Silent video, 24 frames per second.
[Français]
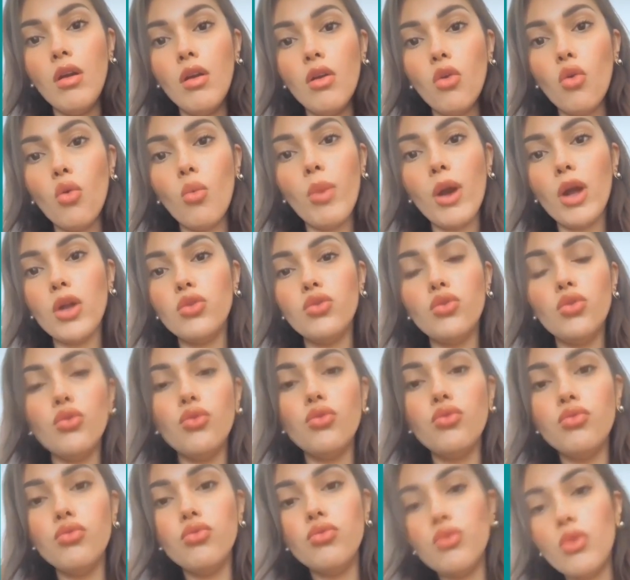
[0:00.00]
qu'on parle de
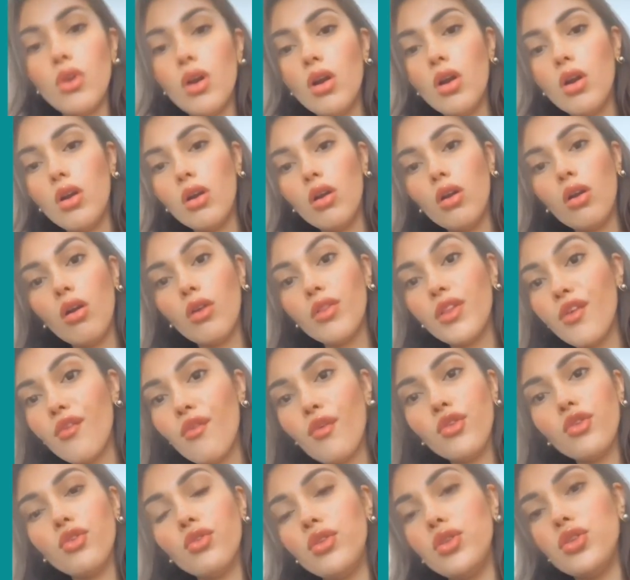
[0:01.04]
vous en
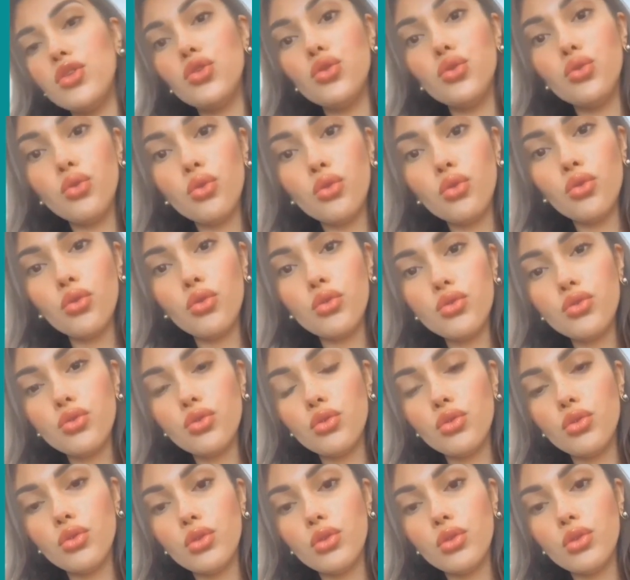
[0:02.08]
inventant des choses